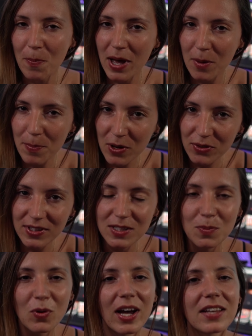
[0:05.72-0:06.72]
on part pas en
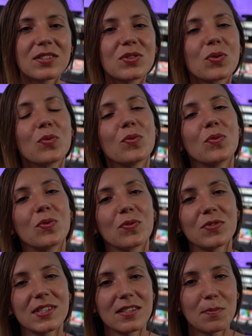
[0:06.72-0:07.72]
exploration,
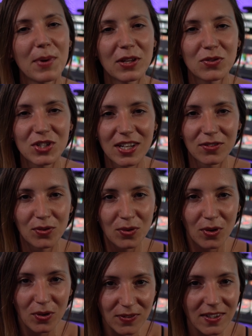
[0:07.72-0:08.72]
on visite pas de
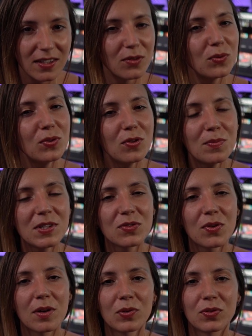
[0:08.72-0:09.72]
châteaux hantés ou de
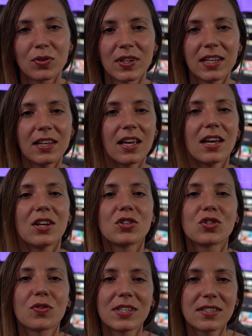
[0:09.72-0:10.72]
maisons abandonnées.
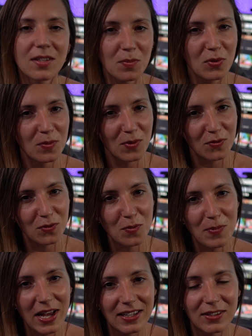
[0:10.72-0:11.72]
Je vais simplement vous
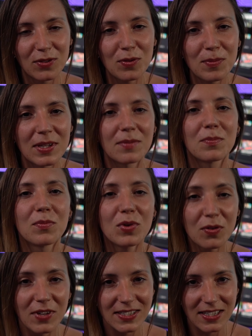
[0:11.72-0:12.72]
parler de mes
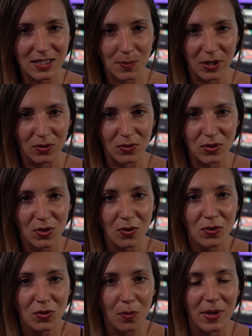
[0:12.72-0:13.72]
mauvaises expériences
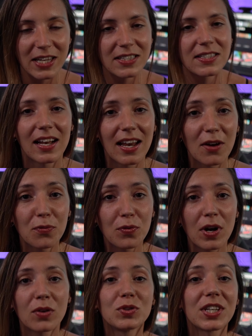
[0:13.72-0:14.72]
en urbex, la
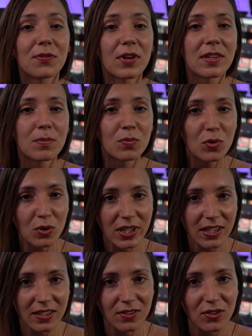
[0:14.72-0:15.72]
fois où j'ai failli
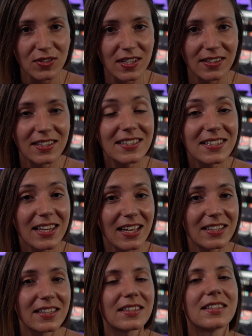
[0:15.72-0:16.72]
mourir dans un
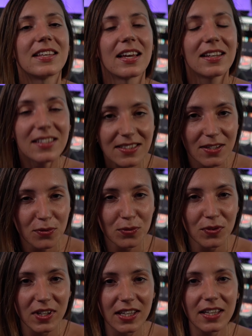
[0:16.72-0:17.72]
escalier qui allait
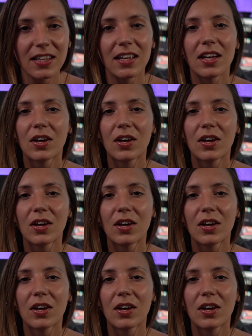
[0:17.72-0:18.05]
s'effondrer,